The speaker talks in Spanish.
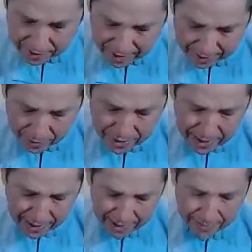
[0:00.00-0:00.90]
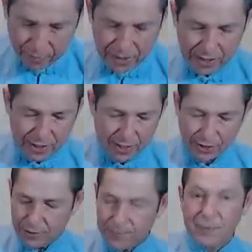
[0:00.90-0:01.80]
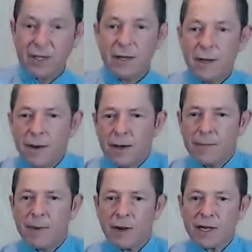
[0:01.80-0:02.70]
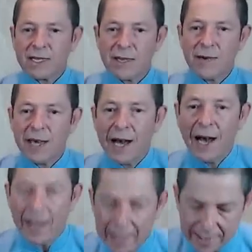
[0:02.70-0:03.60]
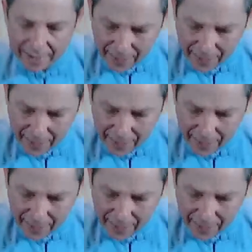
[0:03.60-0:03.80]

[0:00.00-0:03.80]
con la moxa es muy sencillo. Pero que se vea, que se